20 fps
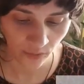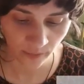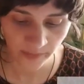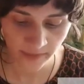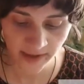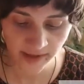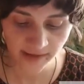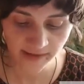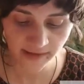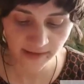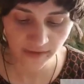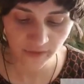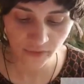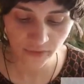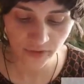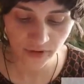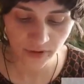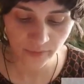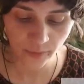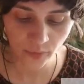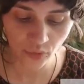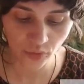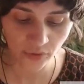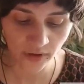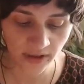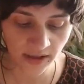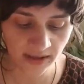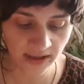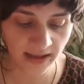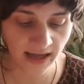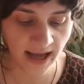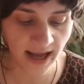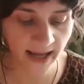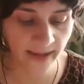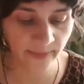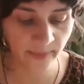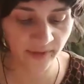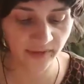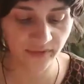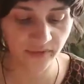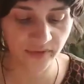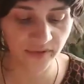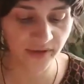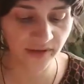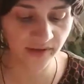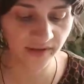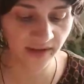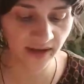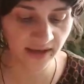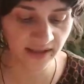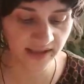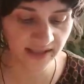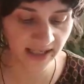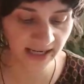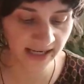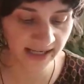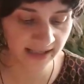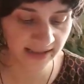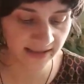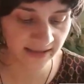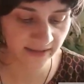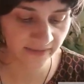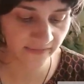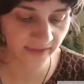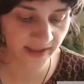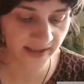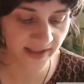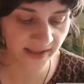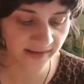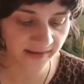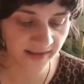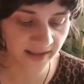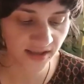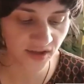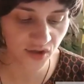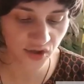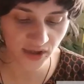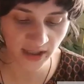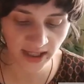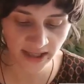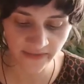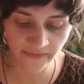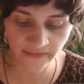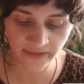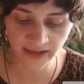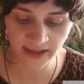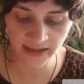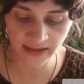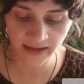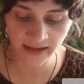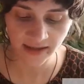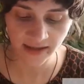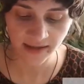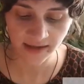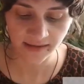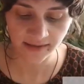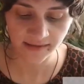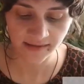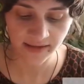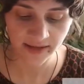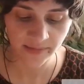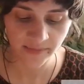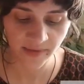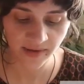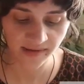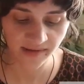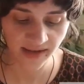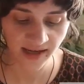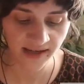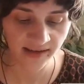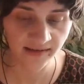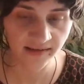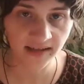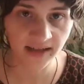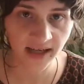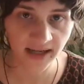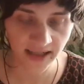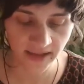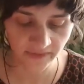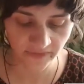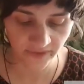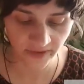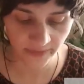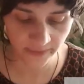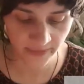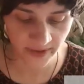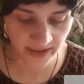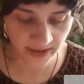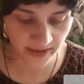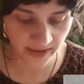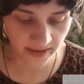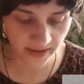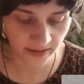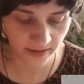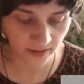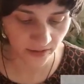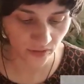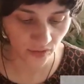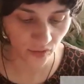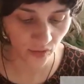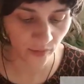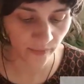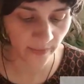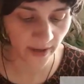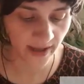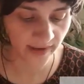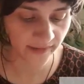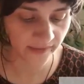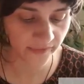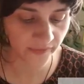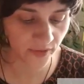um dieses ungeborenen Keimes und dieser drängenden Fantasiegestalt willen sich mit seinesgleichen verbindet, um als